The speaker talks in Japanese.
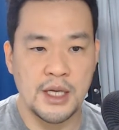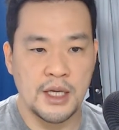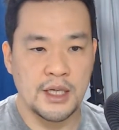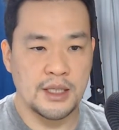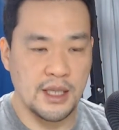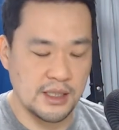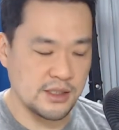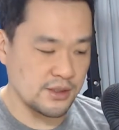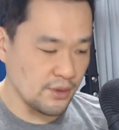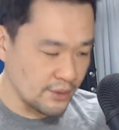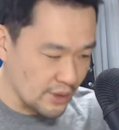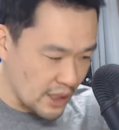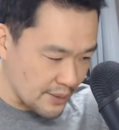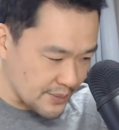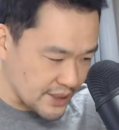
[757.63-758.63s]
で、そ
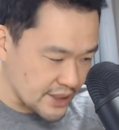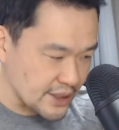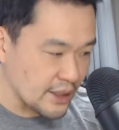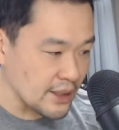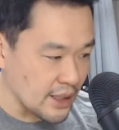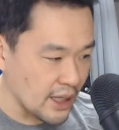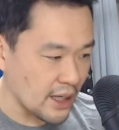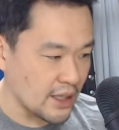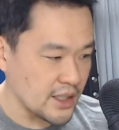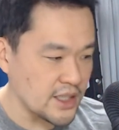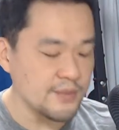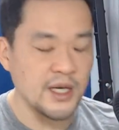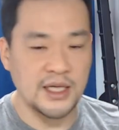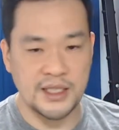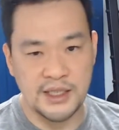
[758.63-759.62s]
のアメリカが
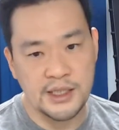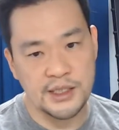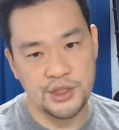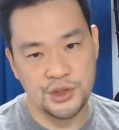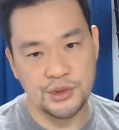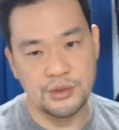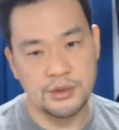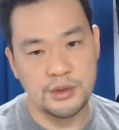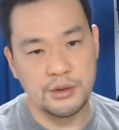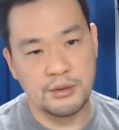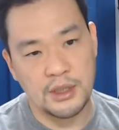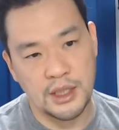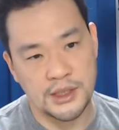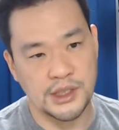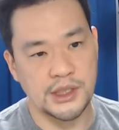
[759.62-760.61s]
今非宗
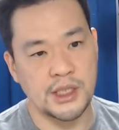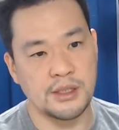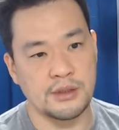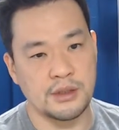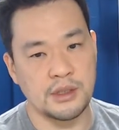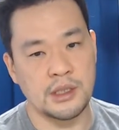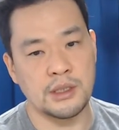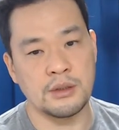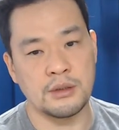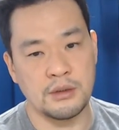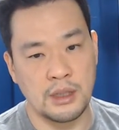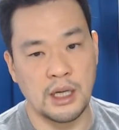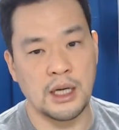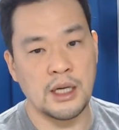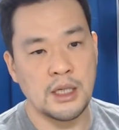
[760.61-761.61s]
教化してるっていうの
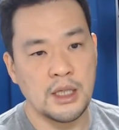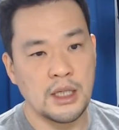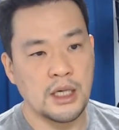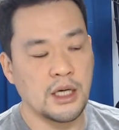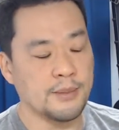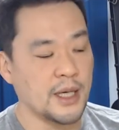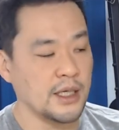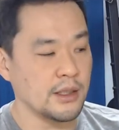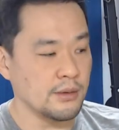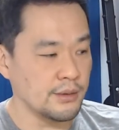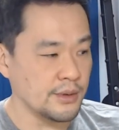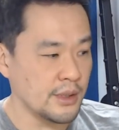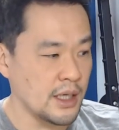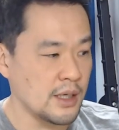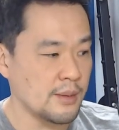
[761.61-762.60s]
が、あまあ、い
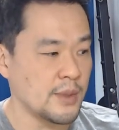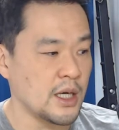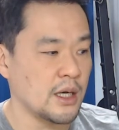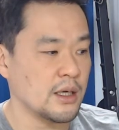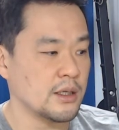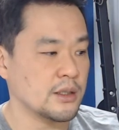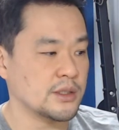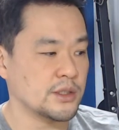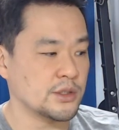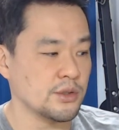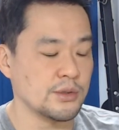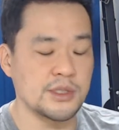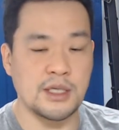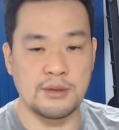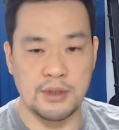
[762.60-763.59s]
ろんな、まあ、
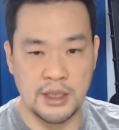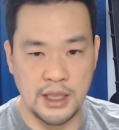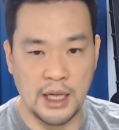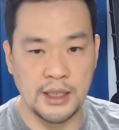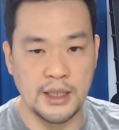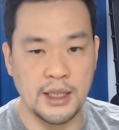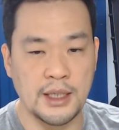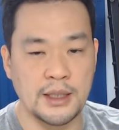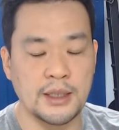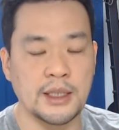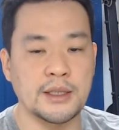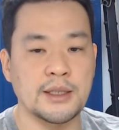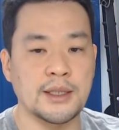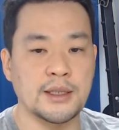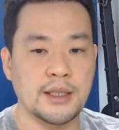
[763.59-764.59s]
調査とかで明らかに
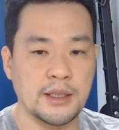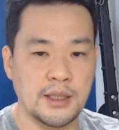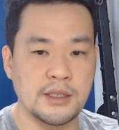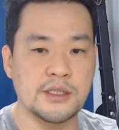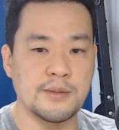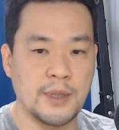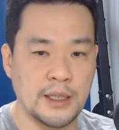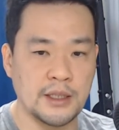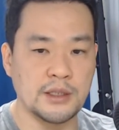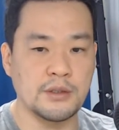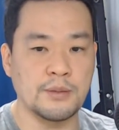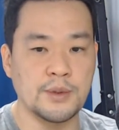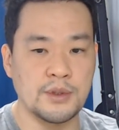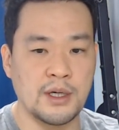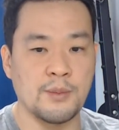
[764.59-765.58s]
なってきてて、つまり
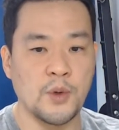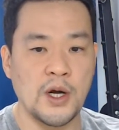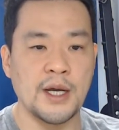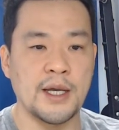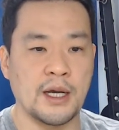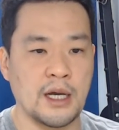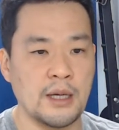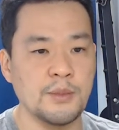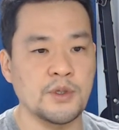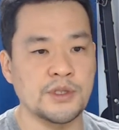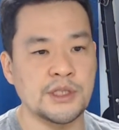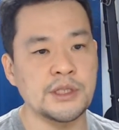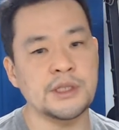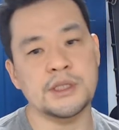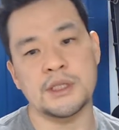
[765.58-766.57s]
人々がもはや神を
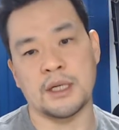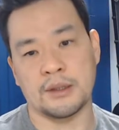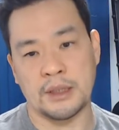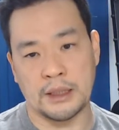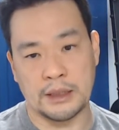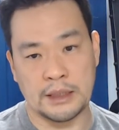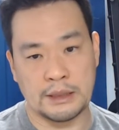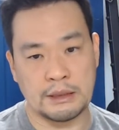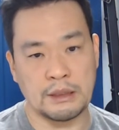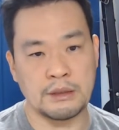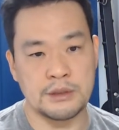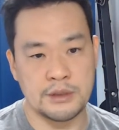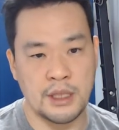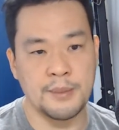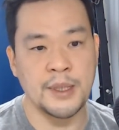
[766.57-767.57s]
信じなくなってきてる
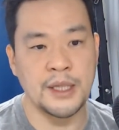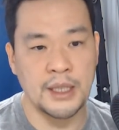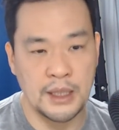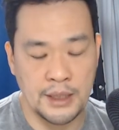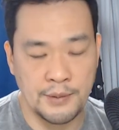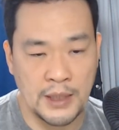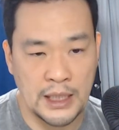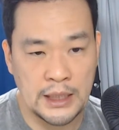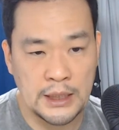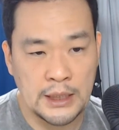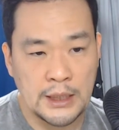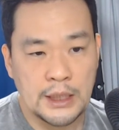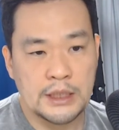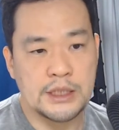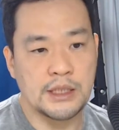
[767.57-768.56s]
んですよ、アメリカでは。
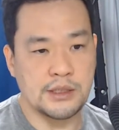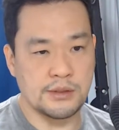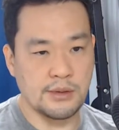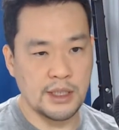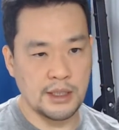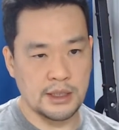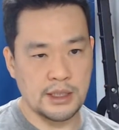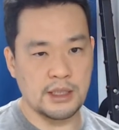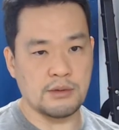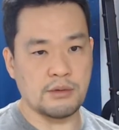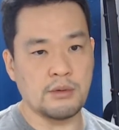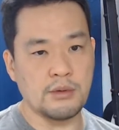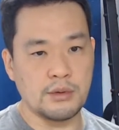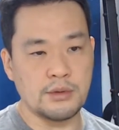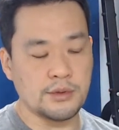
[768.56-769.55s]
じゃあそれって
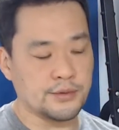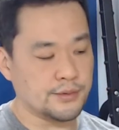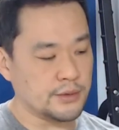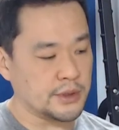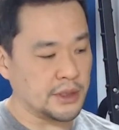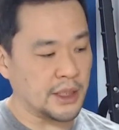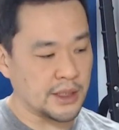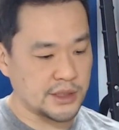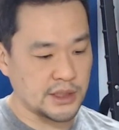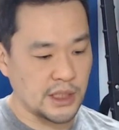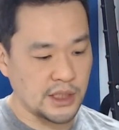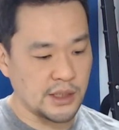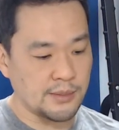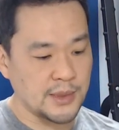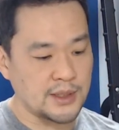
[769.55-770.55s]
どういうふうに歴史
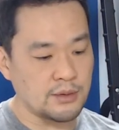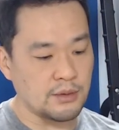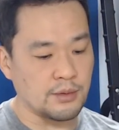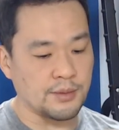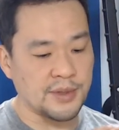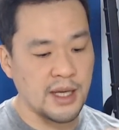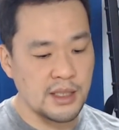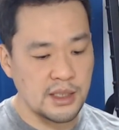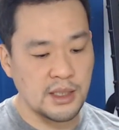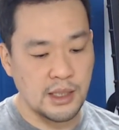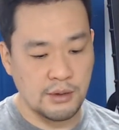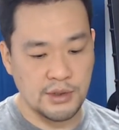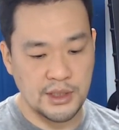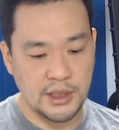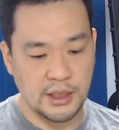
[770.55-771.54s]
的に見ると何
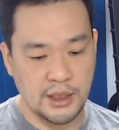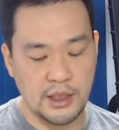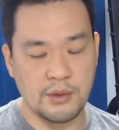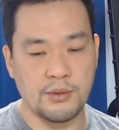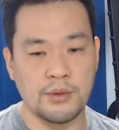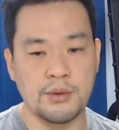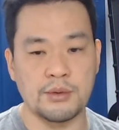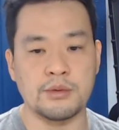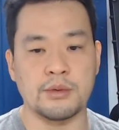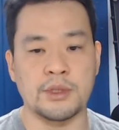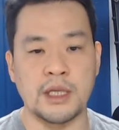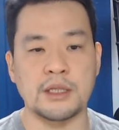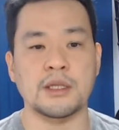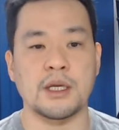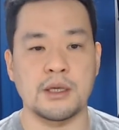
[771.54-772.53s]
が起きたからこういうことに
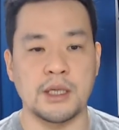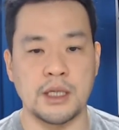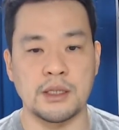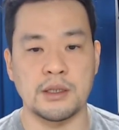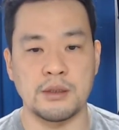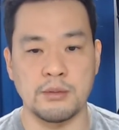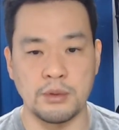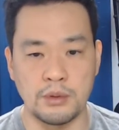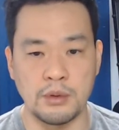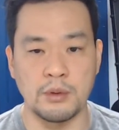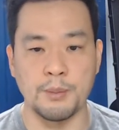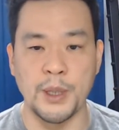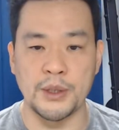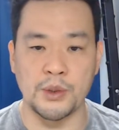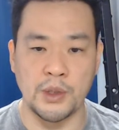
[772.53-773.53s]
なったかってことを
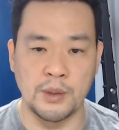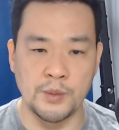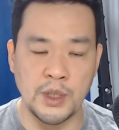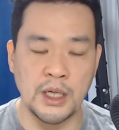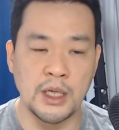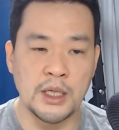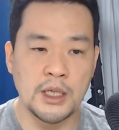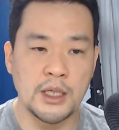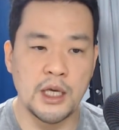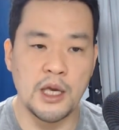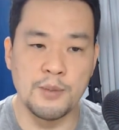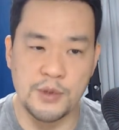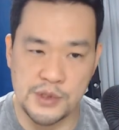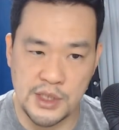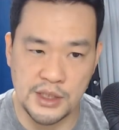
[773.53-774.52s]
パットナムは
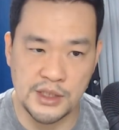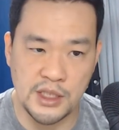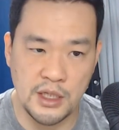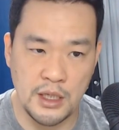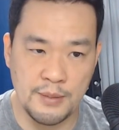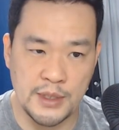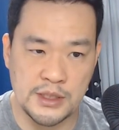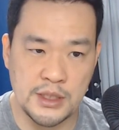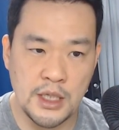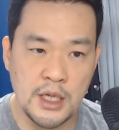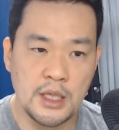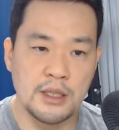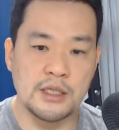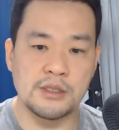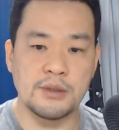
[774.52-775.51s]
分析していきます。
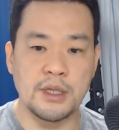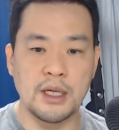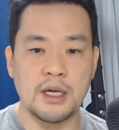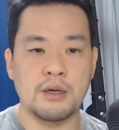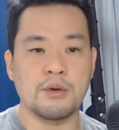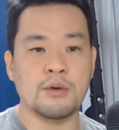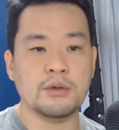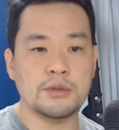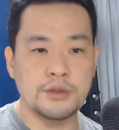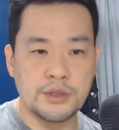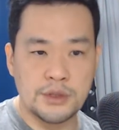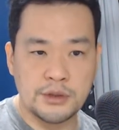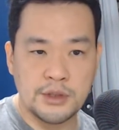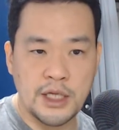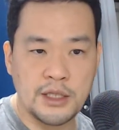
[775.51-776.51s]
で、それが
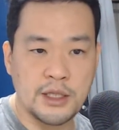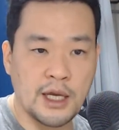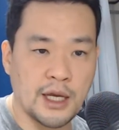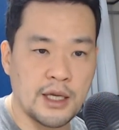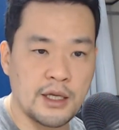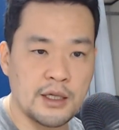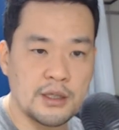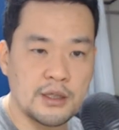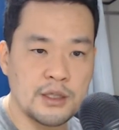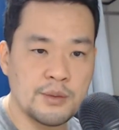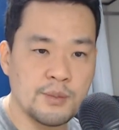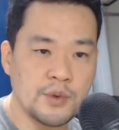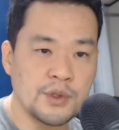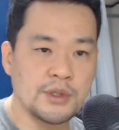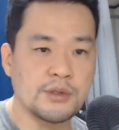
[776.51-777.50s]
60年代、
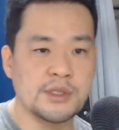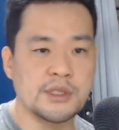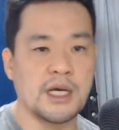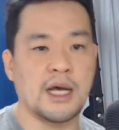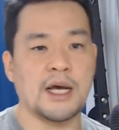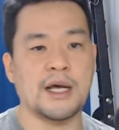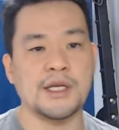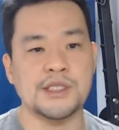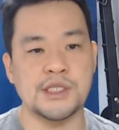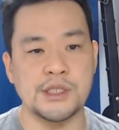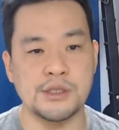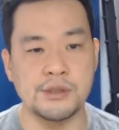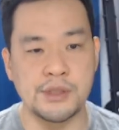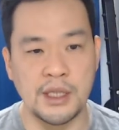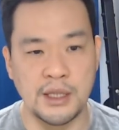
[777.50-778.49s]
もう一つが
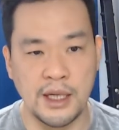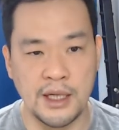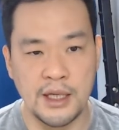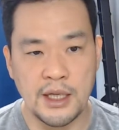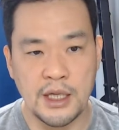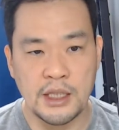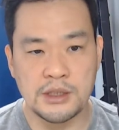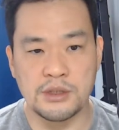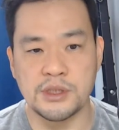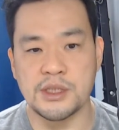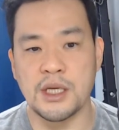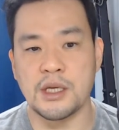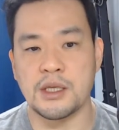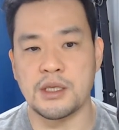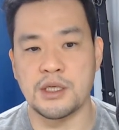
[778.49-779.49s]
80年代、そし
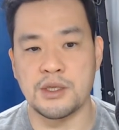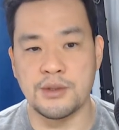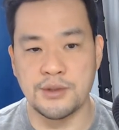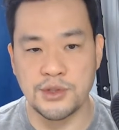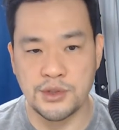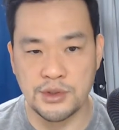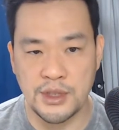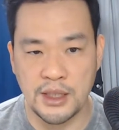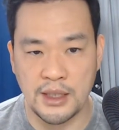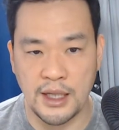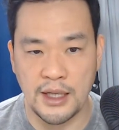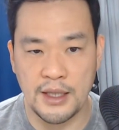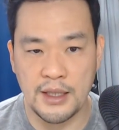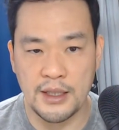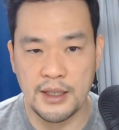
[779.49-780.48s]
て90年
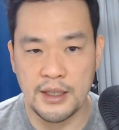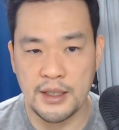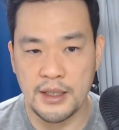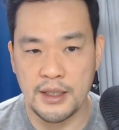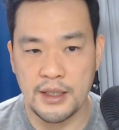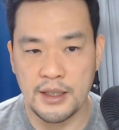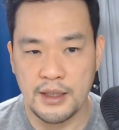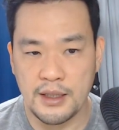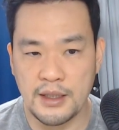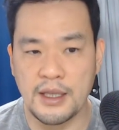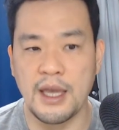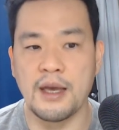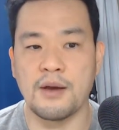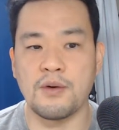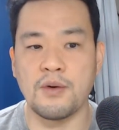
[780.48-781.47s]
代。
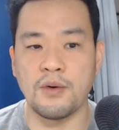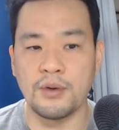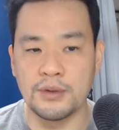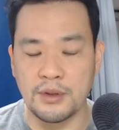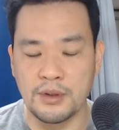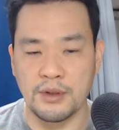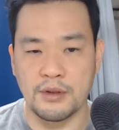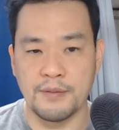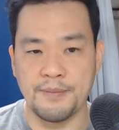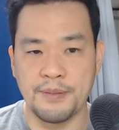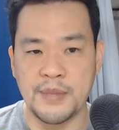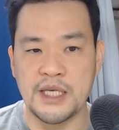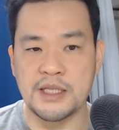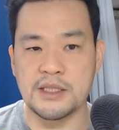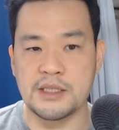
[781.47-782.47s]
で、この
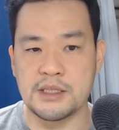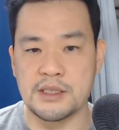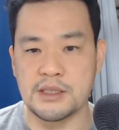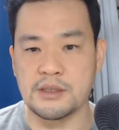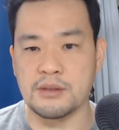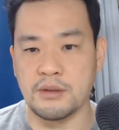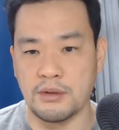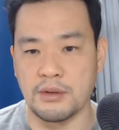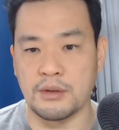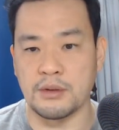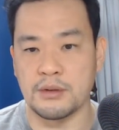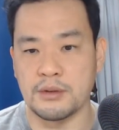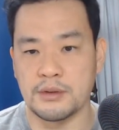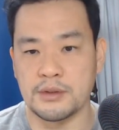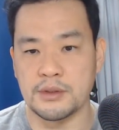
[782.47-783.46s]
3つの
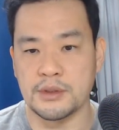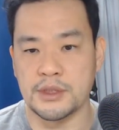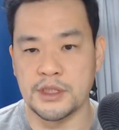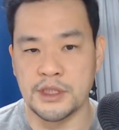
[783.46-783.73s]
時